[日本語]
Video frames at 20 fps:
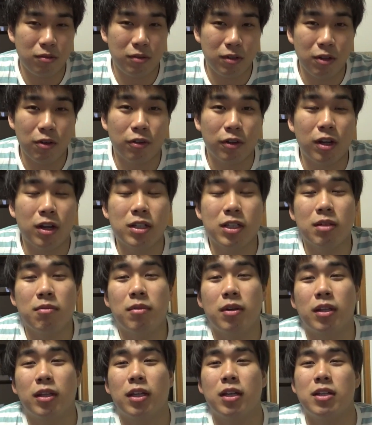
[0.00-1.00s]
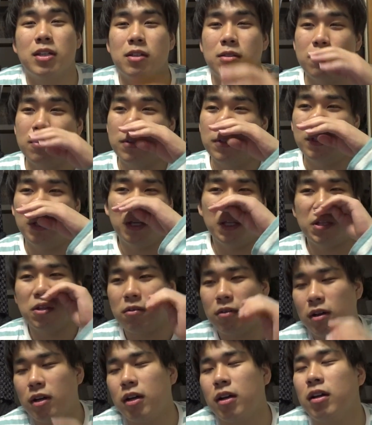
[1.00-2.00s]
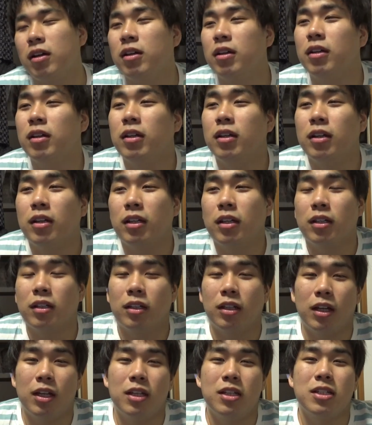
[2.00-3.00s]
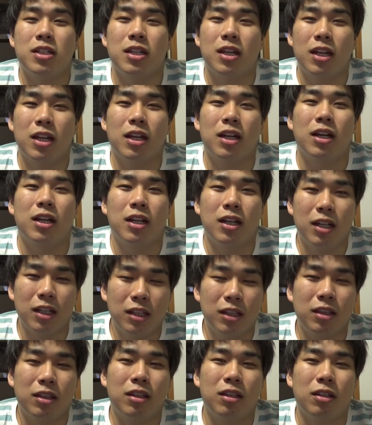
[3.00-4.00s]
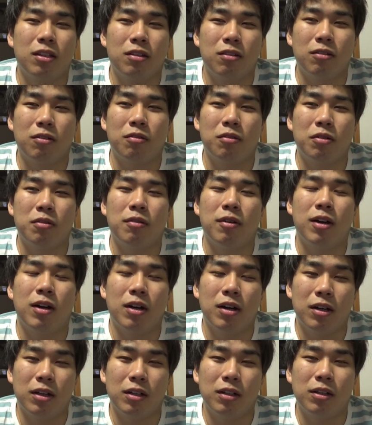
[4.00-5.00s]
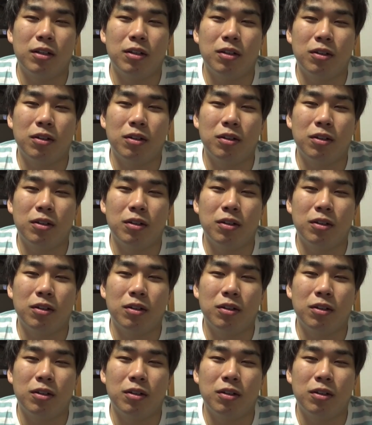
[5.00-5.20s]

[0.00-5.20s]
ね、お客様に対してそういう態度はないんじゃないかなっていうのを俺は